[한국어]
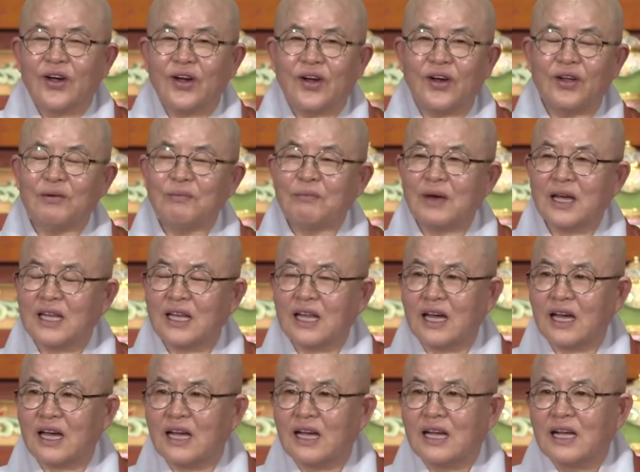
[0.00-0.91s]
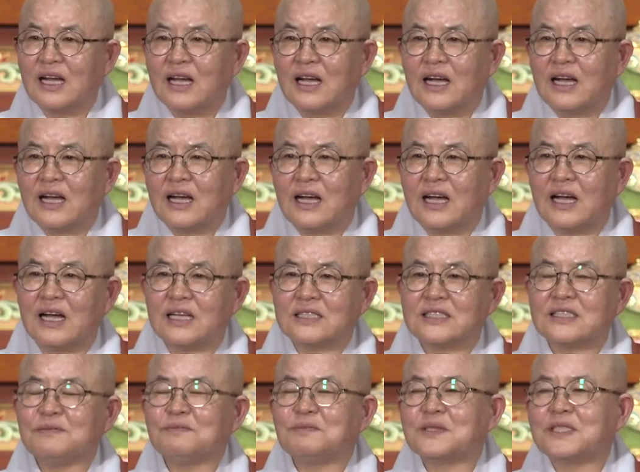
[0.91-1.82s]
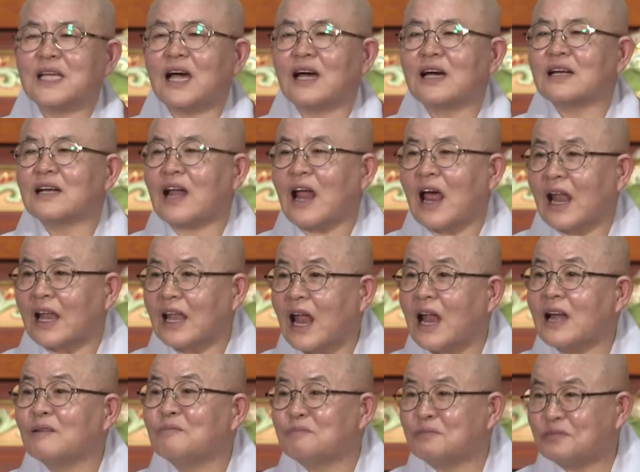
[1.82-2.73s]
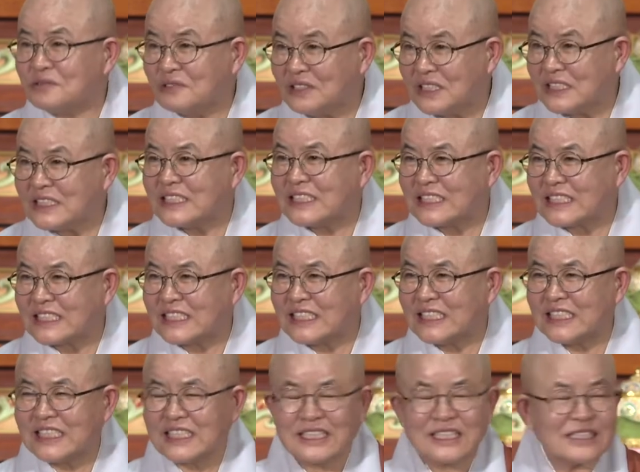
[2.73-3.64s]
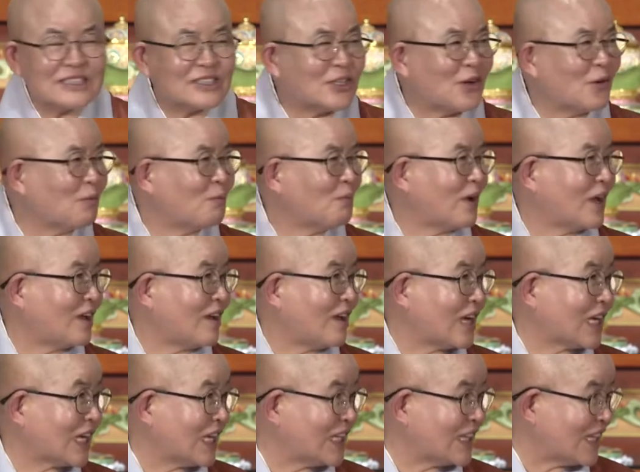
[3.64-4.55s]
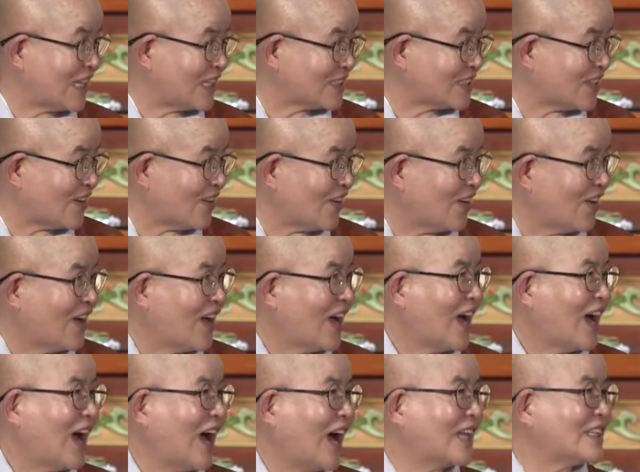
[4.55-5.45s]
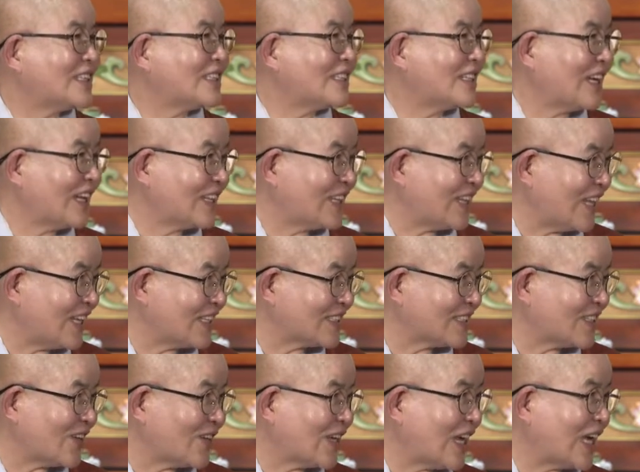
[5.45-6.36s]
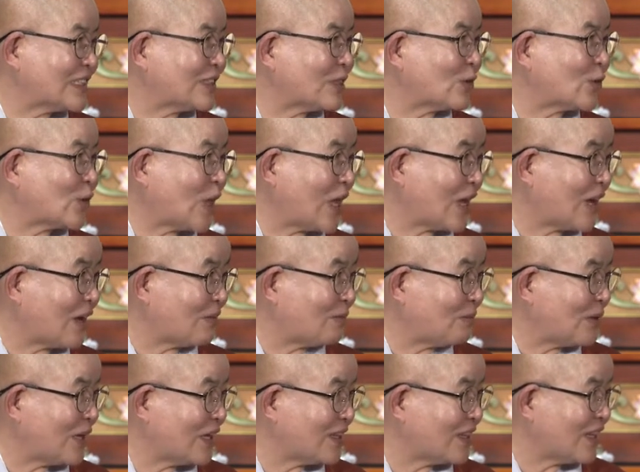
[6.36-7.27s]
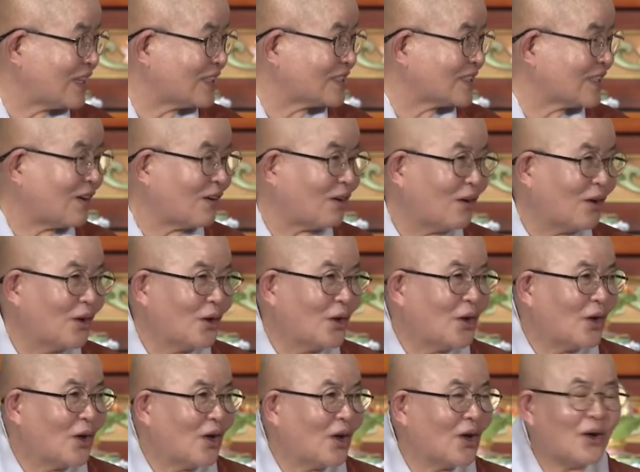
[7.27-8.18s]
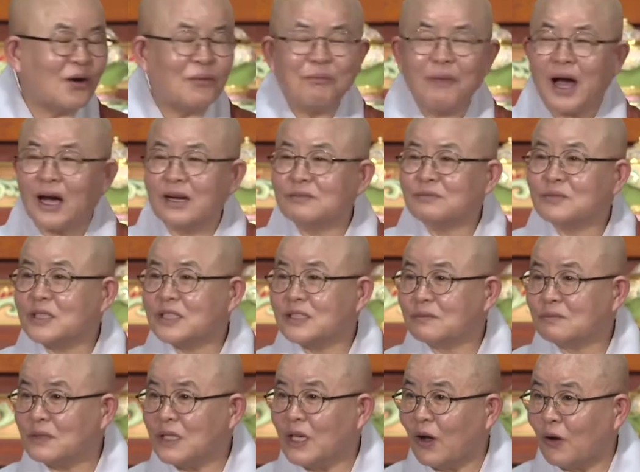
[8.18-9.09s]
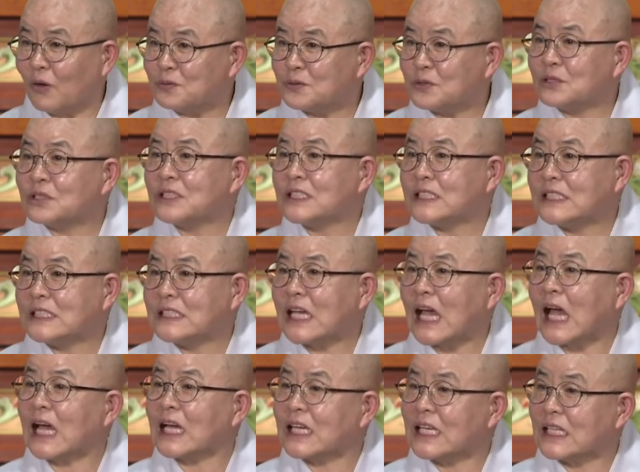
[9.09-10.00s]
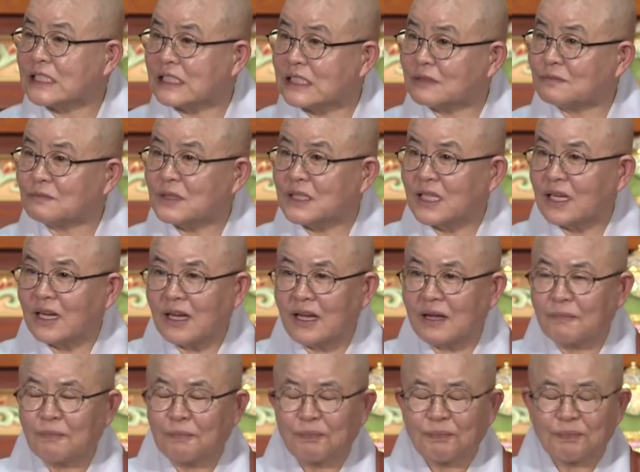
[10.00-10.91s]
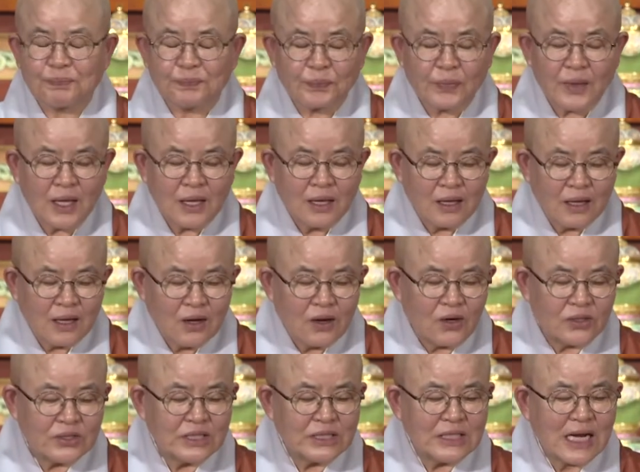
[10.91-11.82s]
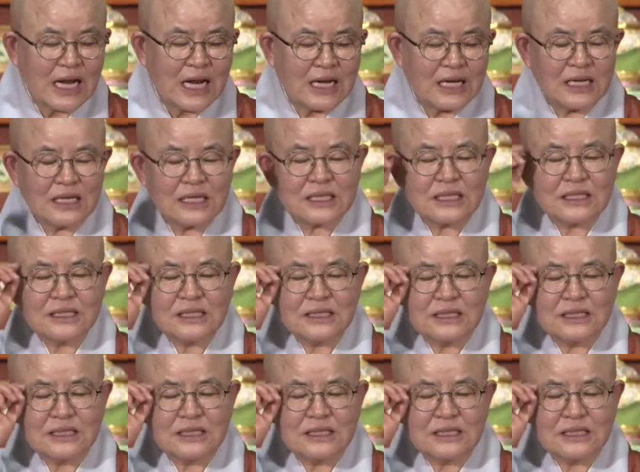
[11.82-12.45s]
얼마나 아, 집착을 안 할 뿐이지 정반왕에 대해서 아들에 대해서 야소다라비에 대해서 어, 마음씀이 없으시게 하겠습니까? 어느 날